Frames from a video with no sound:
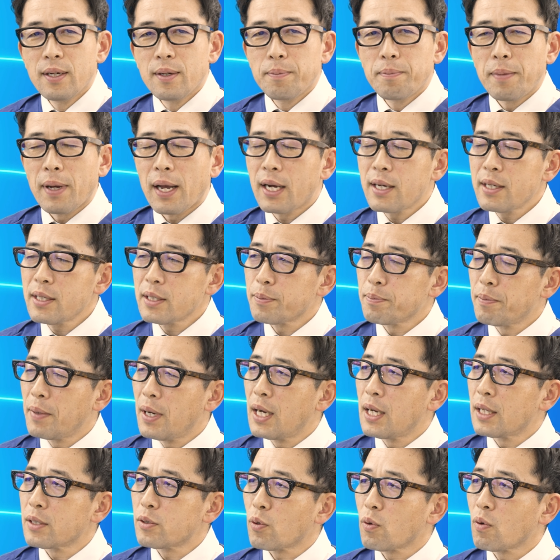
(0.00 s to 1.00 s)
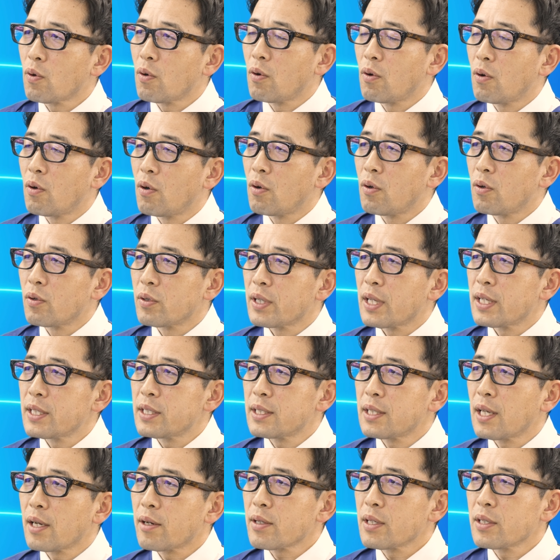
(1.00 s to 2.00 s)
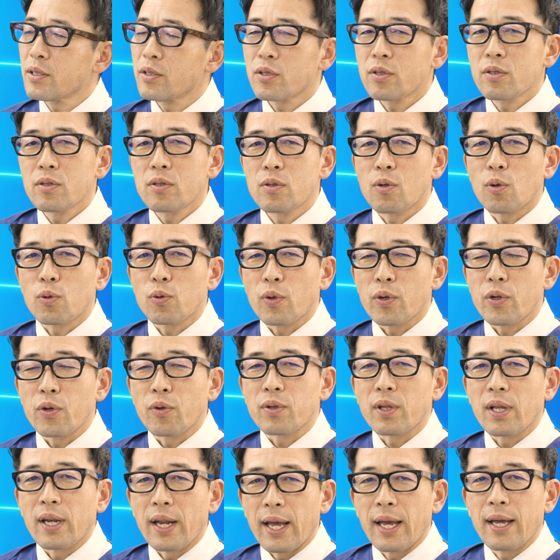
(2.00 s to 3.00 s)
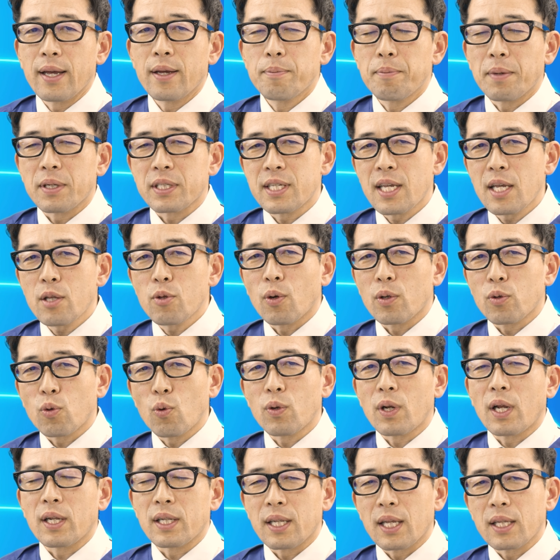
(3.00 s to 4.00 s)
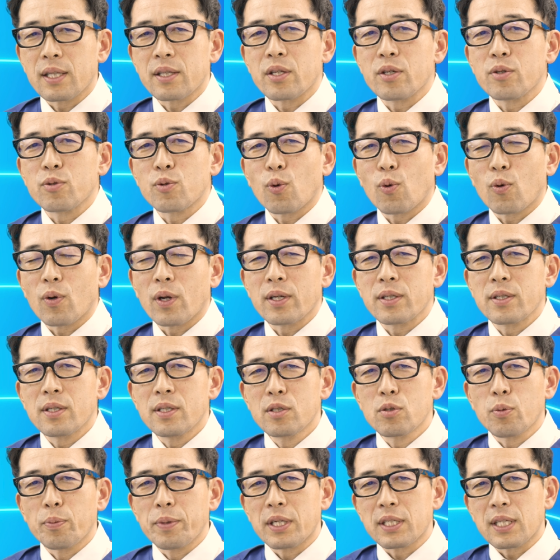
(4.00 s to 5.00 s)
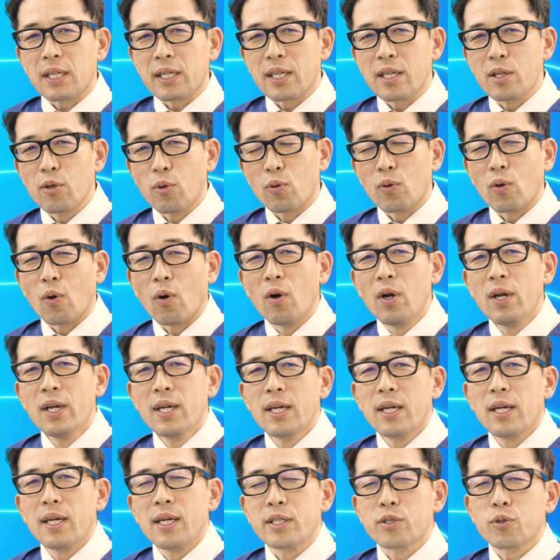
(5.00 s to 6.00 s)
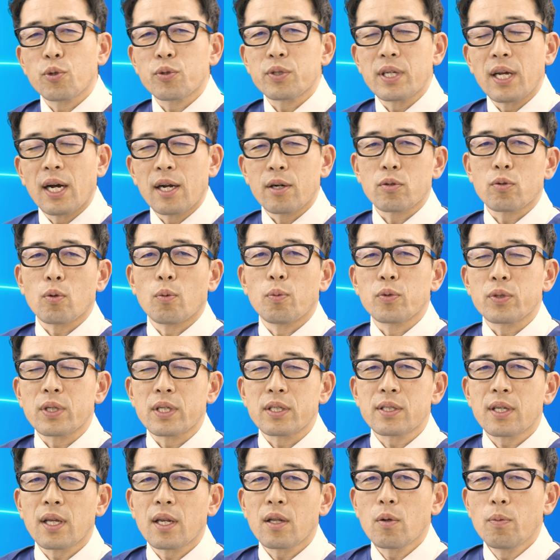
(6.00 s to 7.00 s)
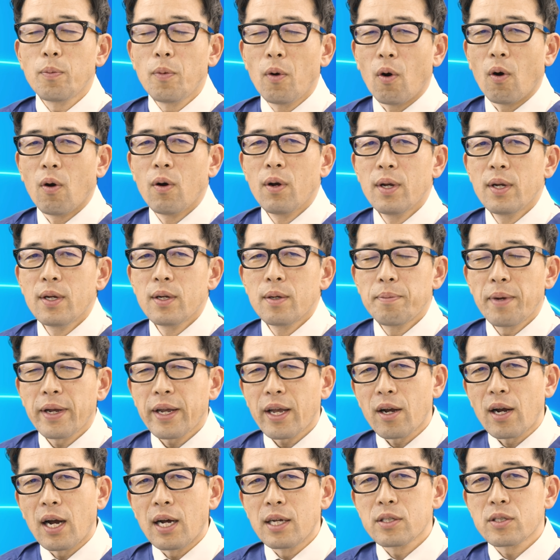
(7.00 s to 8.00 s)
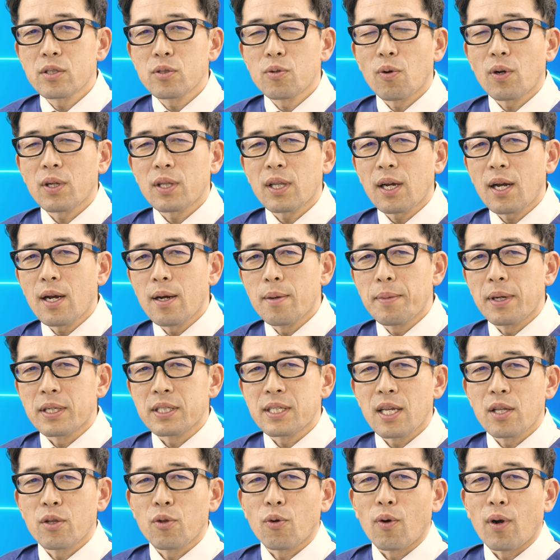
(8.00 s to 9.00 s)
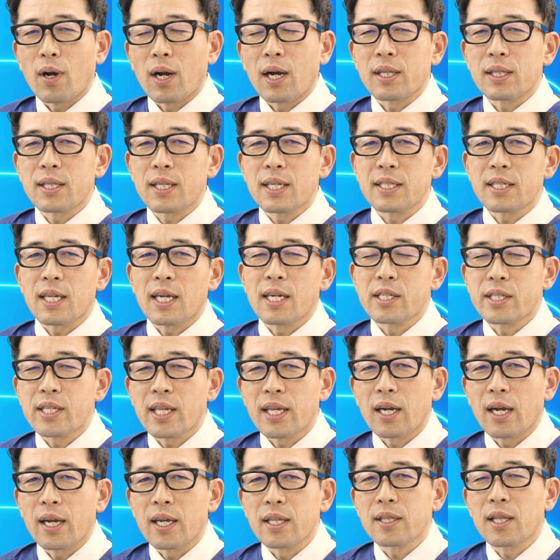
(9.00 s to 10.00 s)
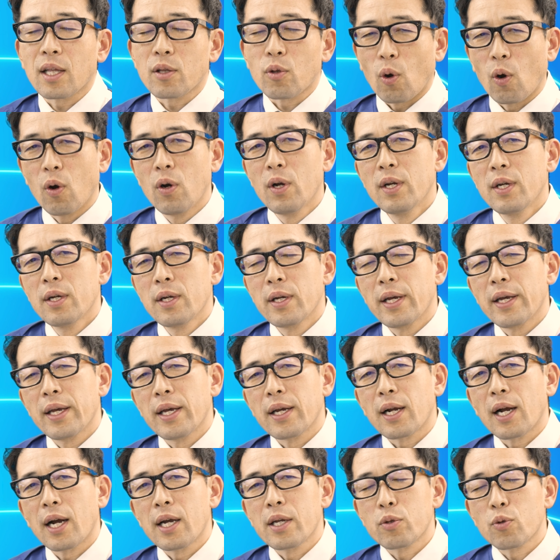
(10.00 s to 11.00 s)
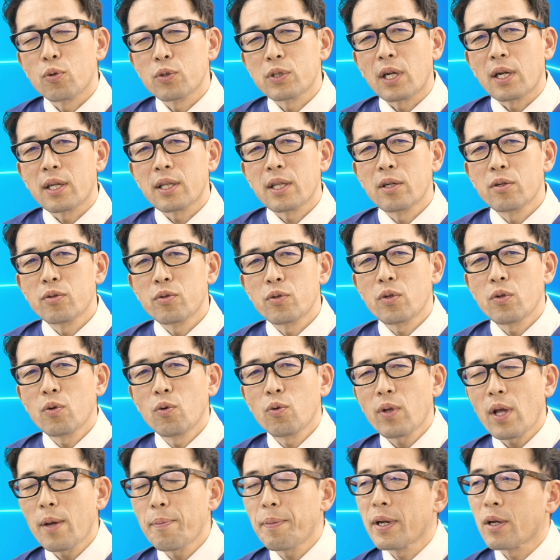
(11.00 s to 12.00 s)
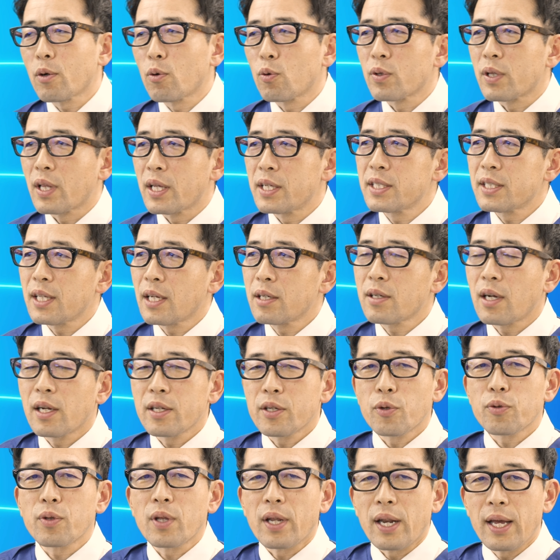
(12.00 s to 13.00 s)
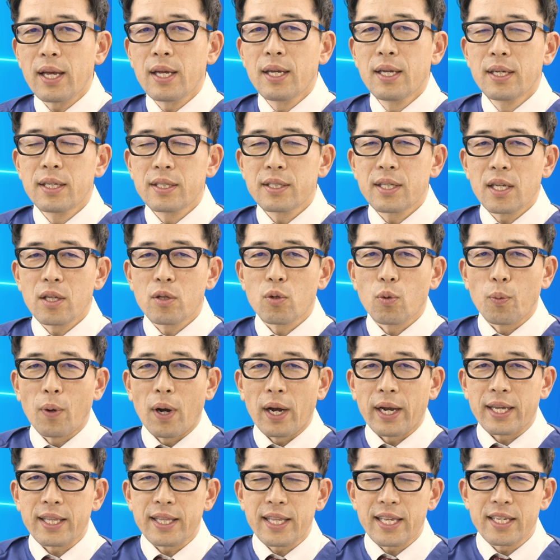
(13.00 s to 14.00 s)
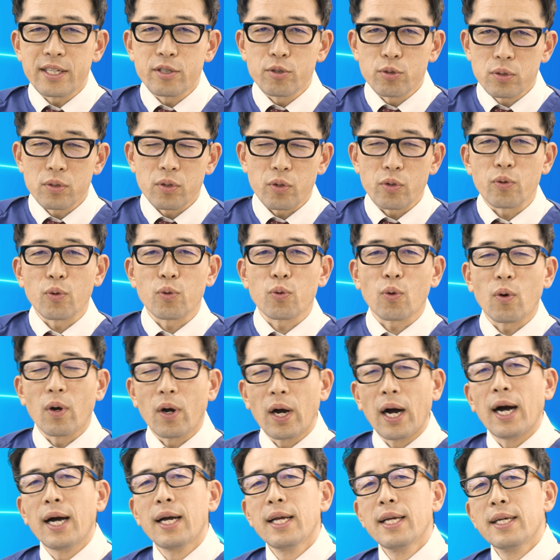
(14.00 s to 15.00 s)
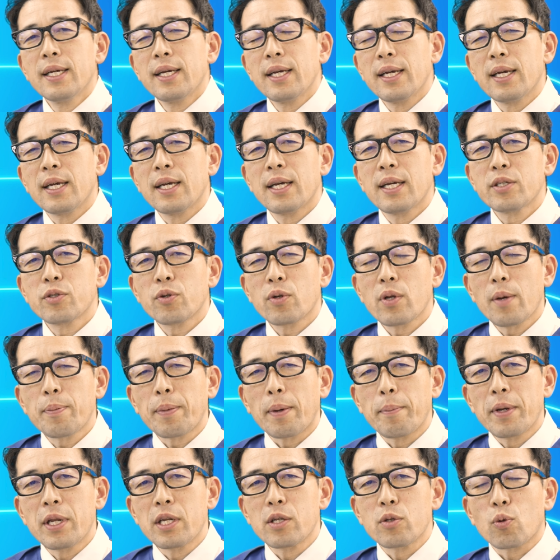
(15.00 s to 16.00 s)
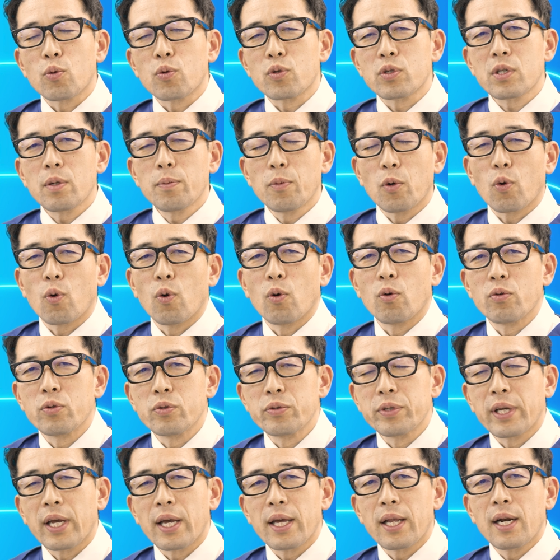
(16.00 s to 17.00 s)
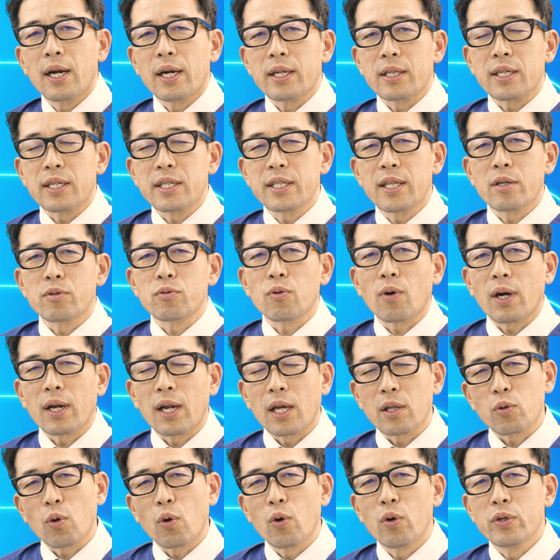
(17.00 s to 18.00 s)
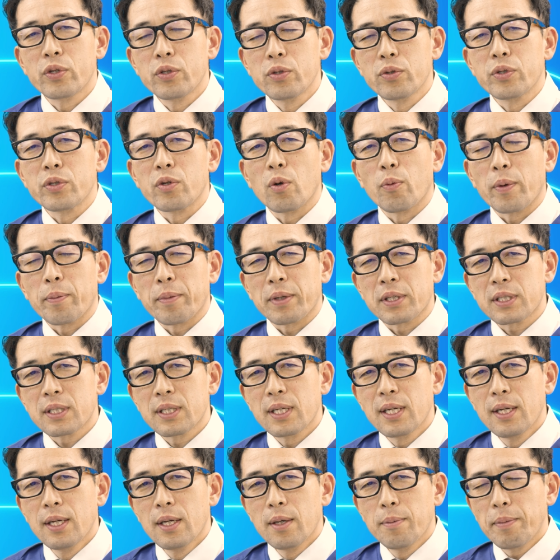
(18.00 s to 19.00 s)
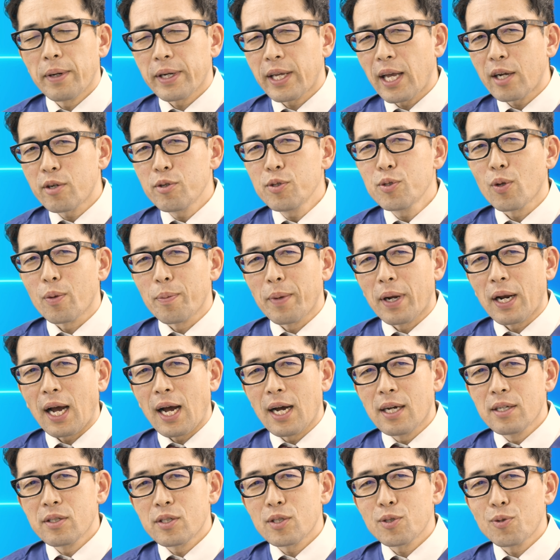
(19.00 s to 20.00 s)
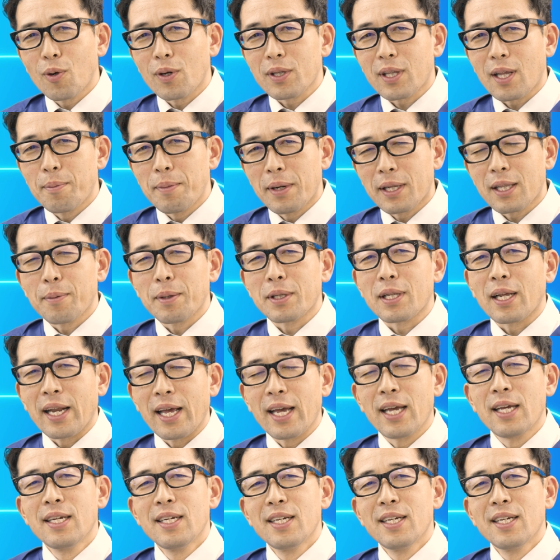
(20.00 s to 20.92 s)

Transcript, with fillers: まあ、やはりまあそのデジタルで作ることによってね、まあ、制度がどうなんだっていうところはいつも皆さん議論の一つにあると思うんですけれども、まあ、半数の方がまあ制度が上がって再生が減ったと、えー、回答されてるっていうことはやっぱりこのデジタル化によってね精度も上げていくということは、えー、非常にやっぱメリットとしてもこう受け入れられてきてるのかなというふうに思います、まあ、逆に言うとまだ半数の方はまだまだね